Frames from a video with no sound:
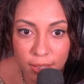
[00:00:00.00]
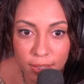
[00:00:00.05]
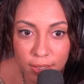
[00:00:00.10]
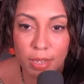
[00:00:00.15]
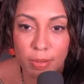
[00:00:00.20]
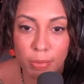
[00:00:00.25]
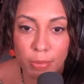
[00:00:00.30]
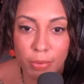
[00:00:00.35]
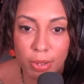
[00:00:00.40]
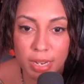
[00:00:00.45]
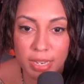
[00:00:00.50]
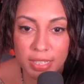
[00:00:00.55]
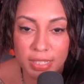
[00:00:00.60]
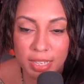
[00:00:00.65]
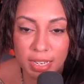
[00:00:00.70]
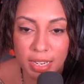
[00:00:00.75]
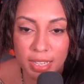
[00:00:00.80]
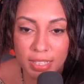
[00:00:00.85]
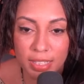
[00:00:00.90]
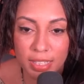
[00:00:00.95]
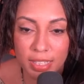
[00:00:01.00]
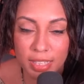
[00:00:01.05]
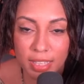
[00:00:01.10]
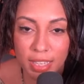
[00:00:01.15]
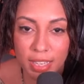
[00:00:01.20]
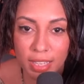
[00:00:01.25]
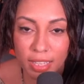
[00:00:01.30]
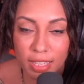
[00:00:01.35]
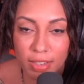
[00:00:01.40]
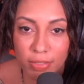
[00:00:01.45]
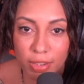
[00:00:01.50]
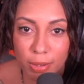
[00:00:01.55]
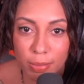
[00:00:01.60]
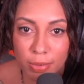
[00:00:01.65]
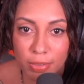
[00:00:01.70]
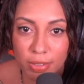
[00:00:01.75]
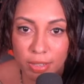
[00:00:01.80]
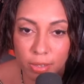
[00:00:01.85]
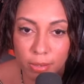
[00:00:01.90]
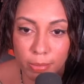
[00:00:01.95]
Pourquoi elle laisse ça là s'il y a quelqu'un qui fait un
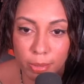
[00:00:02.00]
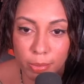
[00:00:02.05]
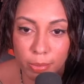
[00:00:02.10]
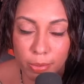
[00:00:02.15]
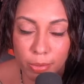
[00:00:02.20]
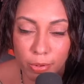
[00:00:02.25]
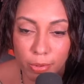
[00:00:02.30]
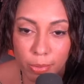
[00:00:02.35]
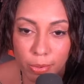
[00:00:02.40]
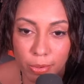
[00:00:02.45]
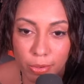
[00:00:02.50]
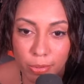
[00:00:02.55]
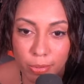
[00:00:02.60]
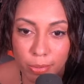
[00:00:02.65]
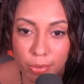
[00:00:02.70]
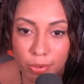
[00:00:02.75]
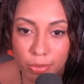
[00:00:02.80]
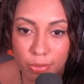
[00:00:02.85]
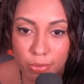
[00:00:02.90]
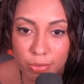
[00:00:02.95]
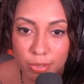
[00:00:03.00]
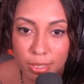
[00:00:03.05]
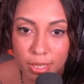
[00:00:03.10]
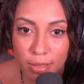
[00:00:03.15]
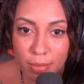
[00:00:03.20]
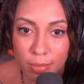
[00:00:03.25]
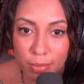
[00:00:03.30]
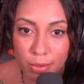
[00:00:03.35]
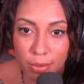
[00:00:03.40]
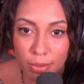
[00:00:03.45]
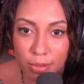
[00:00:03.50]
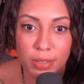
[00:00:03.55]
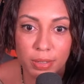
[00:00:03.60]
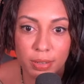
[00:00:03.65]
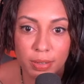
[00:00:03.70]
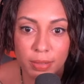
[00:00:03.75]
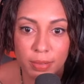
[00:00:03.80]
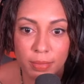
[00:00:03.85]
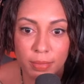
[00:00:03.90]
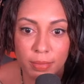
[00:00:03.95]
puzzle Il brûle, brûle, brûle, tout ça, brûle.
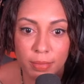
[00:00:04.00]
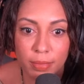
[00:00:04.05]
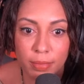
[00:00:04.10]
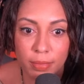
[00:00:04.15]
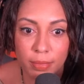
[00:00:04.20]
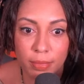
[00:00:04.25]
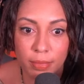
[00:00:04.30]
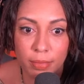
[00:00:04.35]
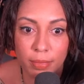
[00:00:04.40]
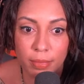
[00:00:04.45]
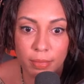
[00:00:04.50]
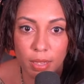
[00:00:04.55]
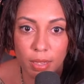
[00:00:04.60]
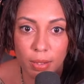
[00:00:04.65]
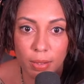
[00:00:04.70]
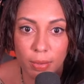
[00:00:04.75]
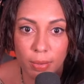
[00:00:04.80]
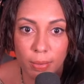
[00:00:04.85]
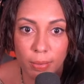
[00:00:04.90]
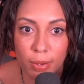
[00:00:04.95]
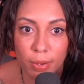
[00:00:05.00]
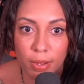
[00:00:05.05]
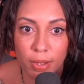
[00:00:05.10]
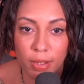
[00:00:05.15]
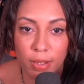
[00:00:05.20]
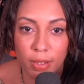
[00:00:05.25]
Ouah.